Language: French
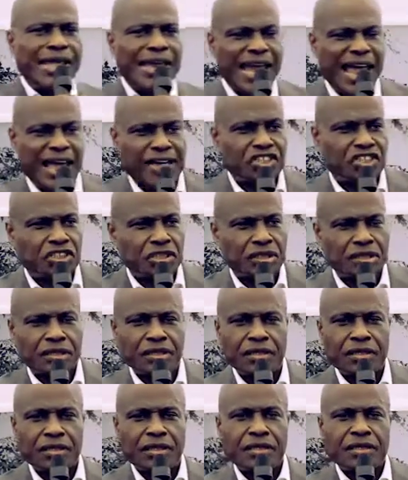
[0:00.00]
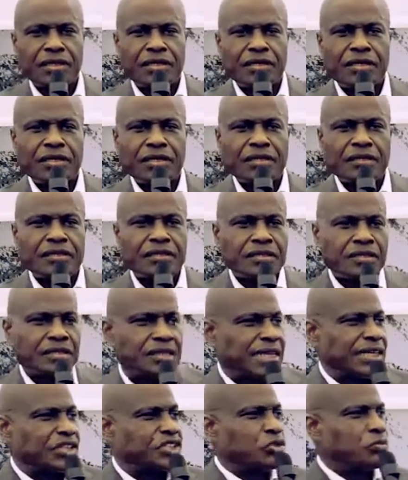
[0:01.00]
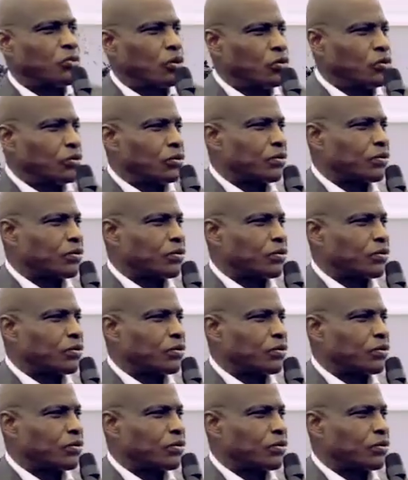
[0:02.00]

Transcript: élargie. C'est un jumeau.